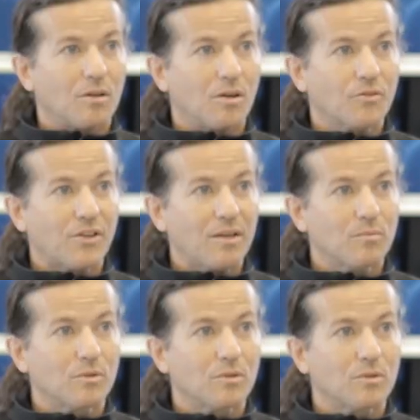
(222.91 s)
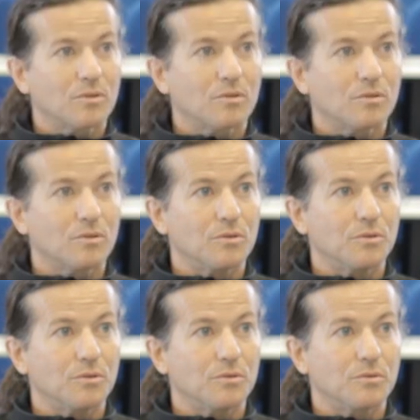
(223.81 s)
En termes
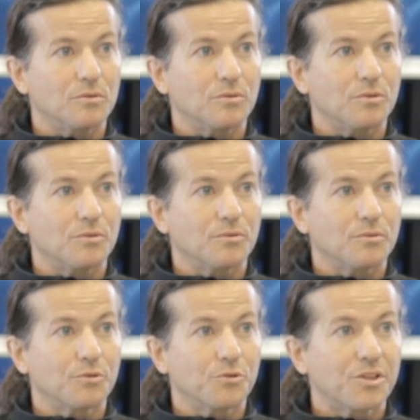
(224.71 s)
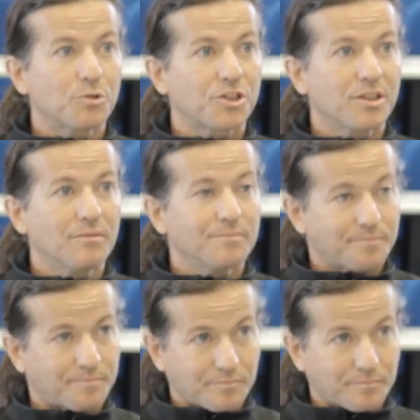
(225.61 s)
de débouchés,